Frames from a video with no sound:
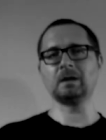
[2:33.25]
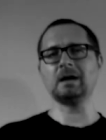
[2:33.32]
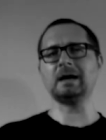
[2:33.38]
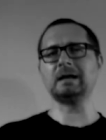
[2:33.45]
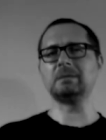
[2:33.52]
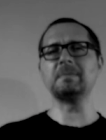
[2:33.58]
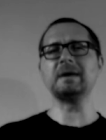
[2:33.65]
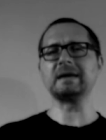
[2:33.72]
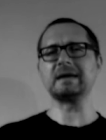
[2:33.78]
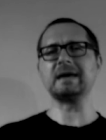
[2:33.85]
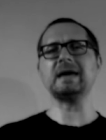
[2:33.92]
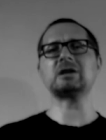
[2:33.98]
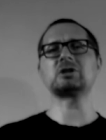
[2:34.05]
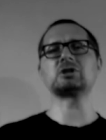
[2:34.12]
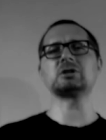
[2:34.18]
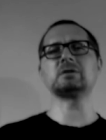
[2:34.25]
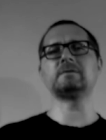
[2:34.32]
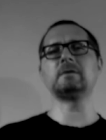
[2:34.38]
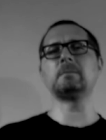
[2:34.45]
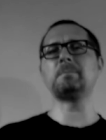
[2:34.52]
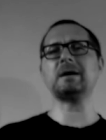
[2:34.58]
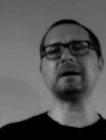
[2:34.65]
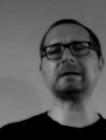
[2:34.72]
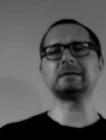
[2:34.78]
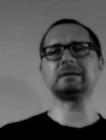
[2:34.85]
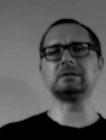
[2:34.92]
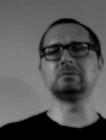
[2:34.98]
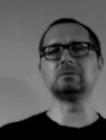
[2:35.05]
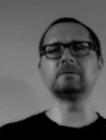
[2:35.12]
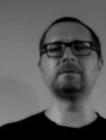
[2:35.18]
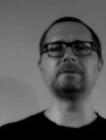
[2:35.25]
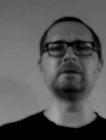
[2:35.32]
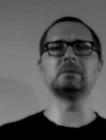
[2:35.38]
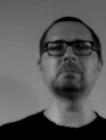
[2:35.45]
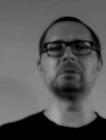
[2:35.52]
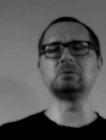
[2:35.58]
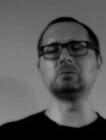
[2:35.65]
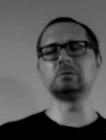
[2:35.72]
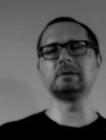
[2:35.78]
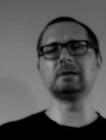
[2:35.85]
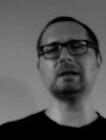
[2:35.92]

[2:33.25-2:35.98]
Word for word: eine Menge Action verpackt in nur vier Minuten